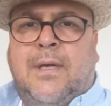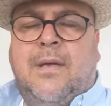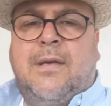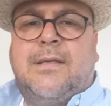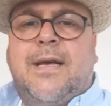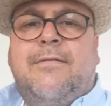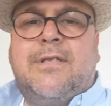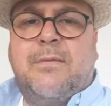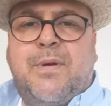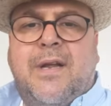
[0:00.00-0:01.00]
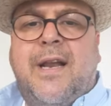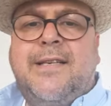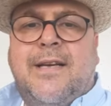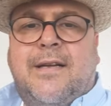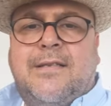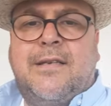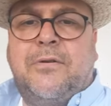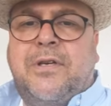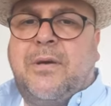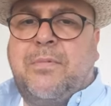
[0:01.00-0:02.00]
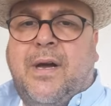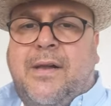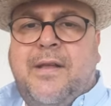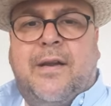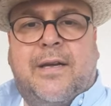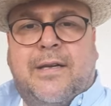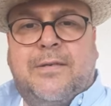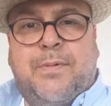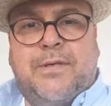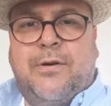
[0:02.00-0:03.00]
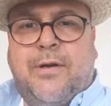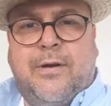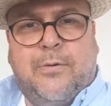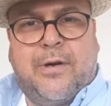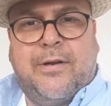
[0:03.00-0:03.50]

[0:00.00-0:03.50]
Servus, ich bin der Laserhansi und ich gebe Zahlen eine ganz persönliche Note.